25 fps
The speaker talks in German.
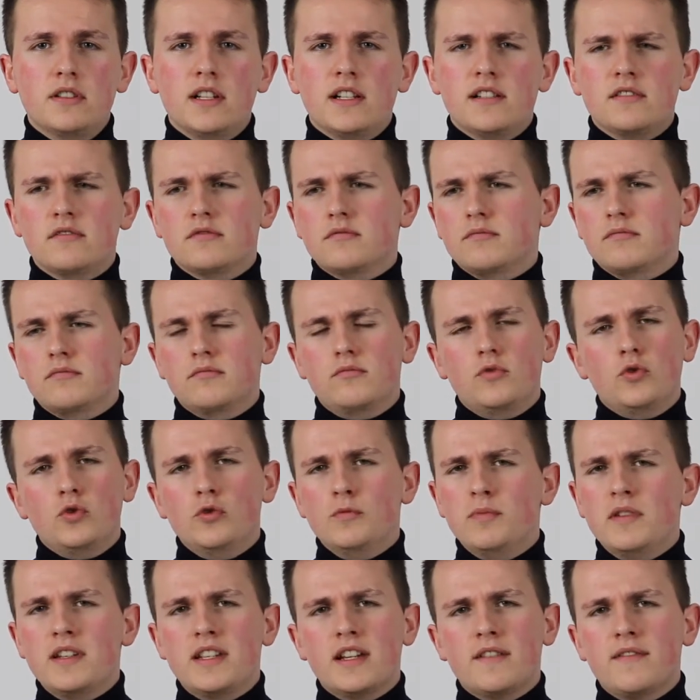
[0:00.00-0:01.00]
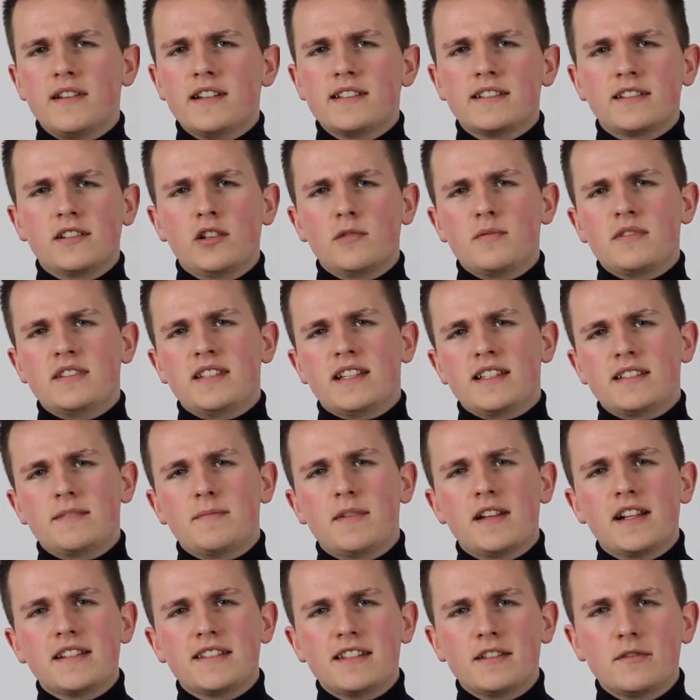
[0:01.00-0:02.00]
Also üblicherweise glaube ich, dass
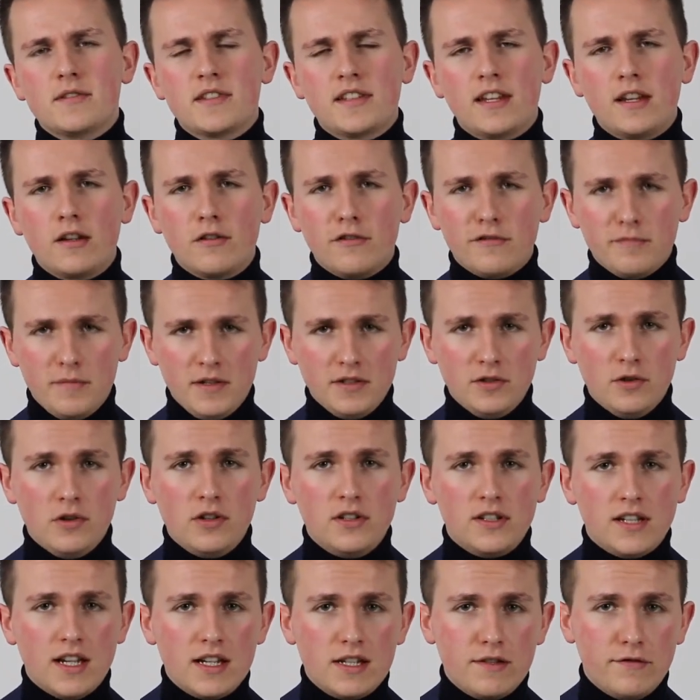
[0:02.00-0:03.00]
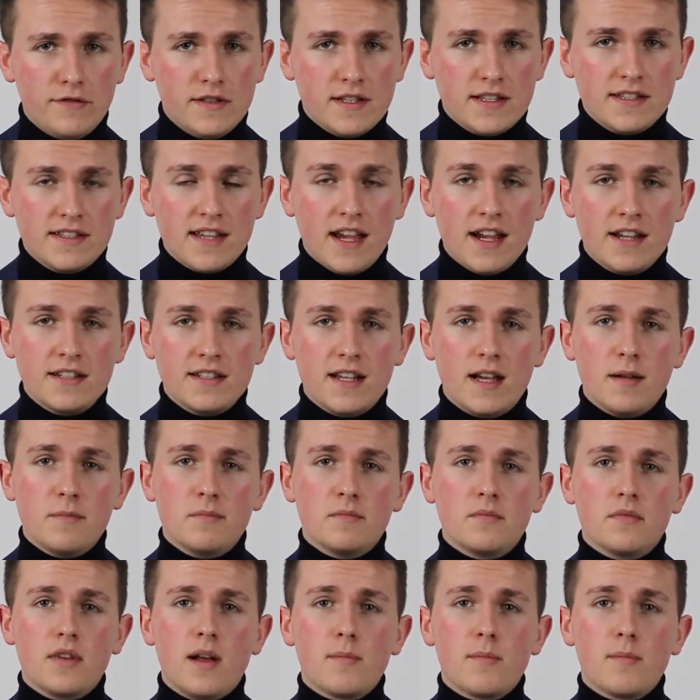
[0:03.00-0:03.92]
man als Industriekaufmann doch recht viel Zeit am,